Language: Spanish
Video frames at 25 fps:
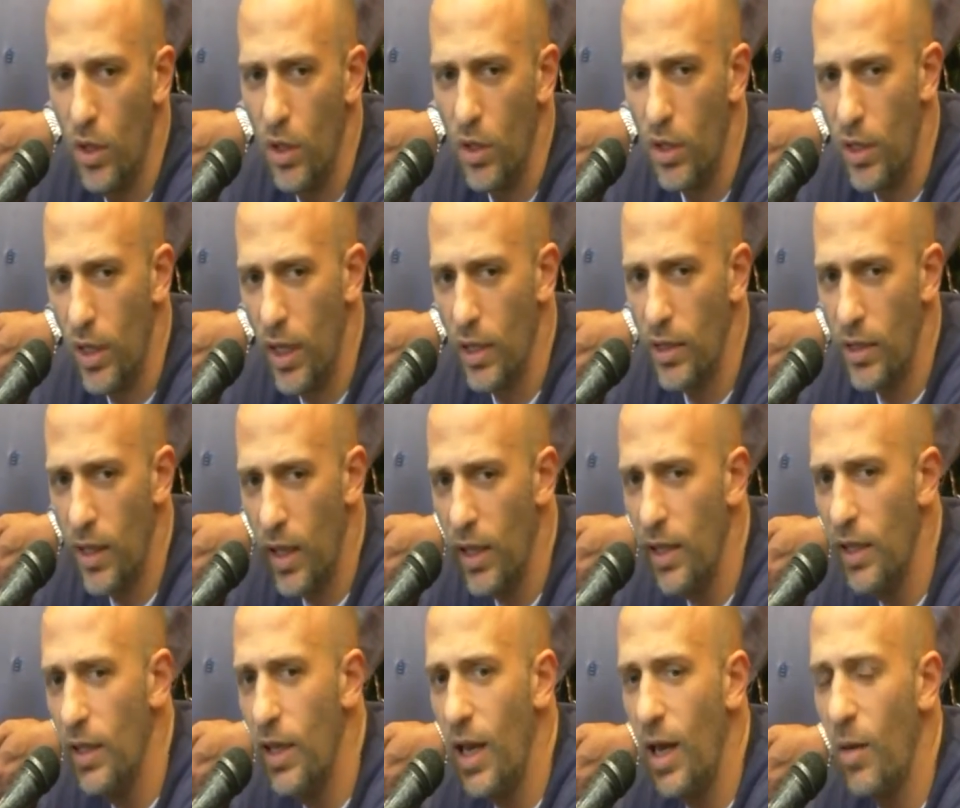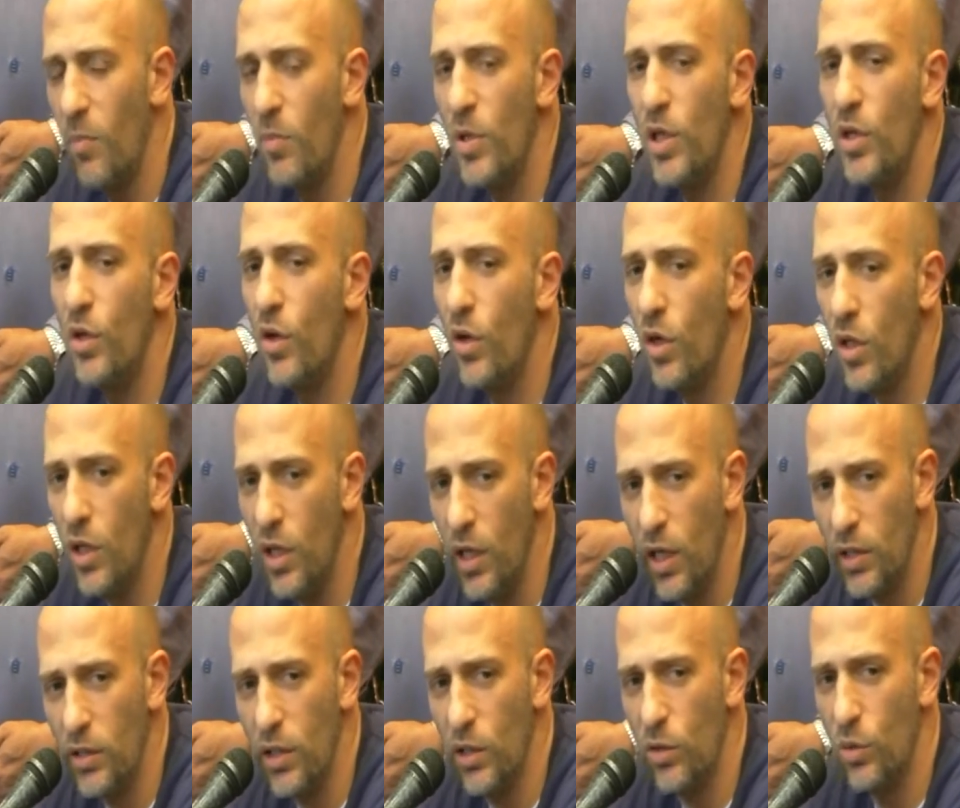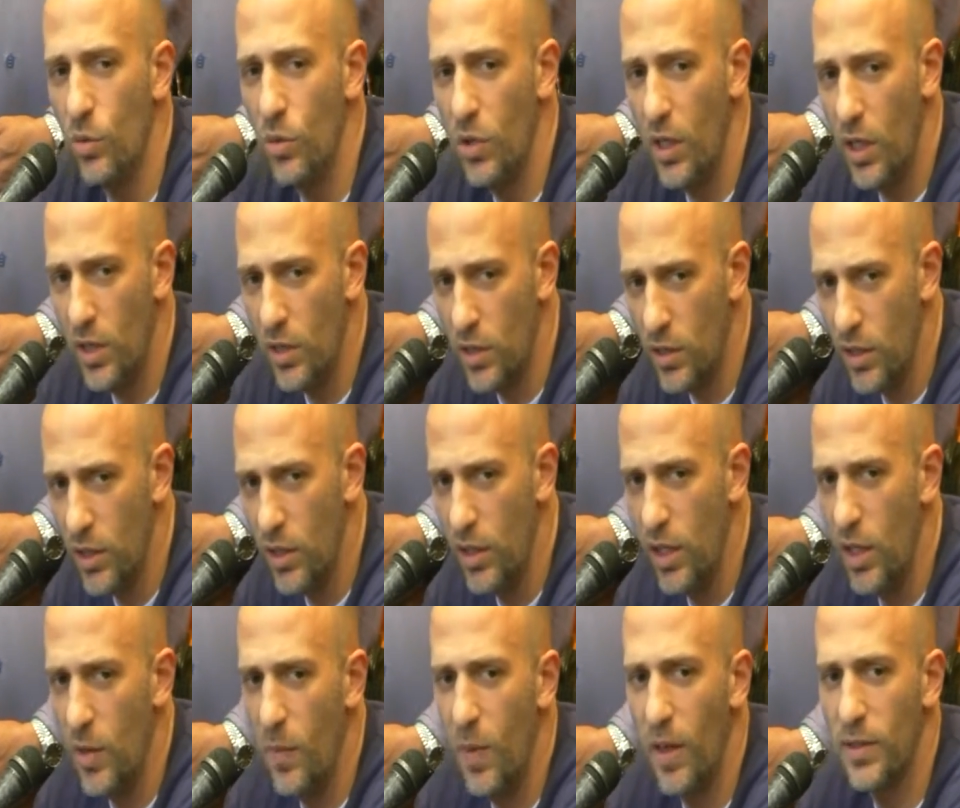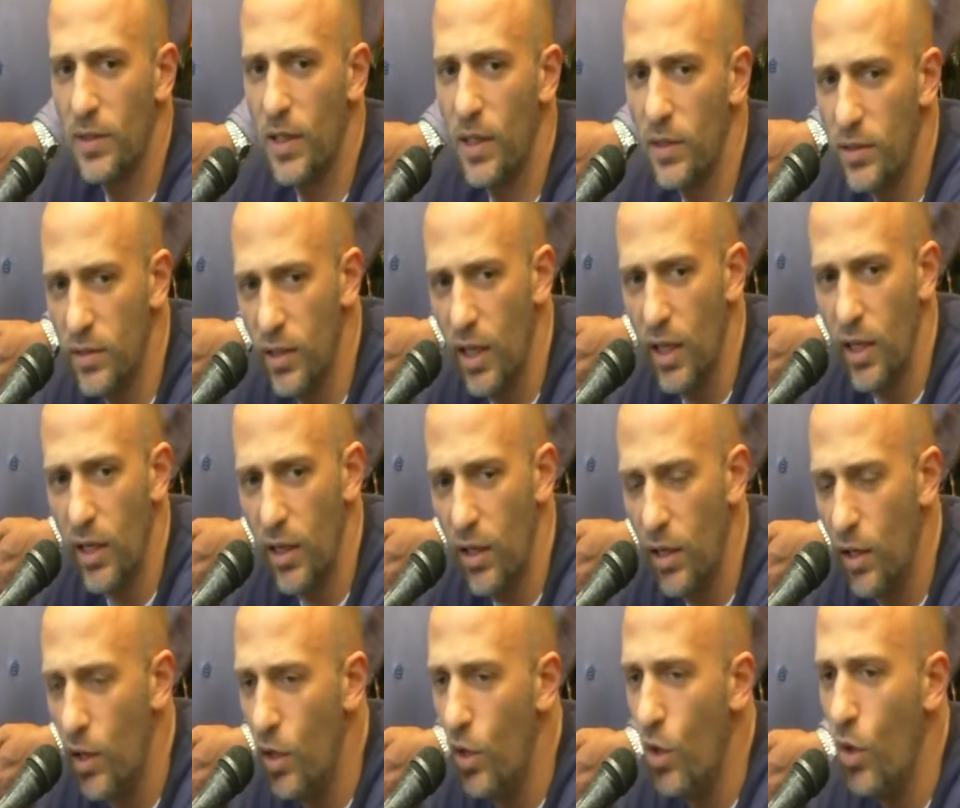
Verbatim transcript: que hasta de las minorías estudiantiles vas a ser